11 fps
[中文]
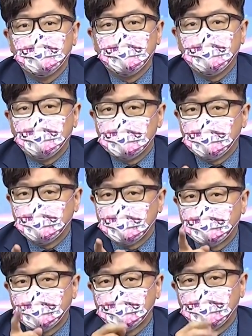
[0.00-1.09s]
你有机会再
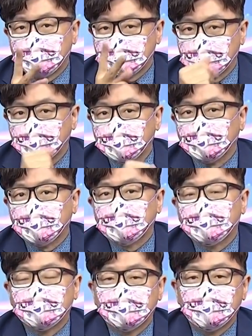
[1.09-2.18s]
翻回去两千万吗？
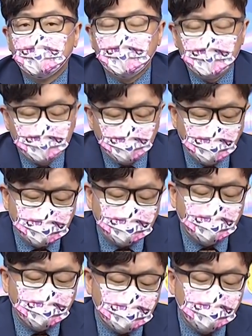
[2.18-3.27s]
因为你至
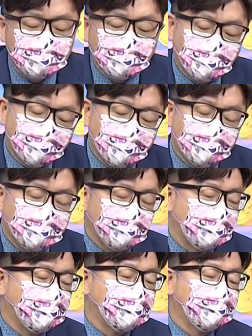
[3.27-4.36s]
少会出手嘛，哦，
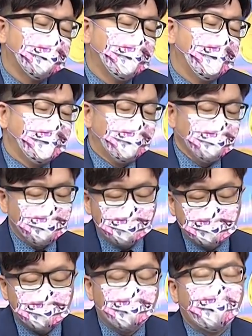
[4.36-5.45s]
所以。不出
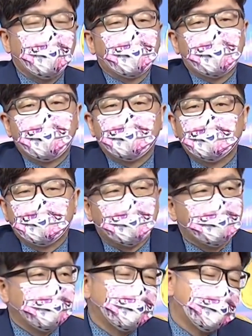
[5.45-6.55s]
手在旁边看，当
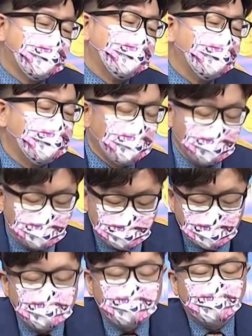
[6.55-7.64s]
然就什么都没有，
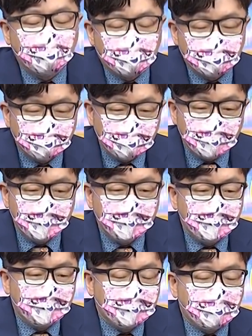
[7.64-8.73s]
等解套。
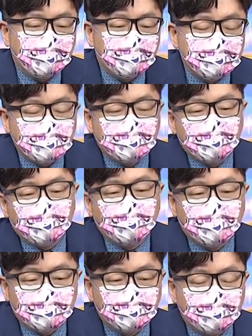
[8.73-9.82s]
但等解套的
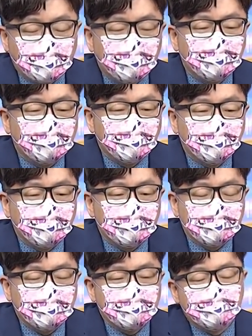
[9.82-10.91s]
话，反攻呢也不会
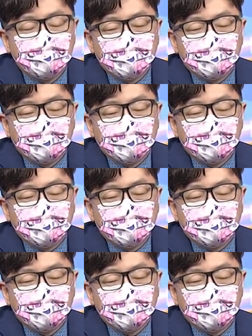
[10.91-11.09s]
见得是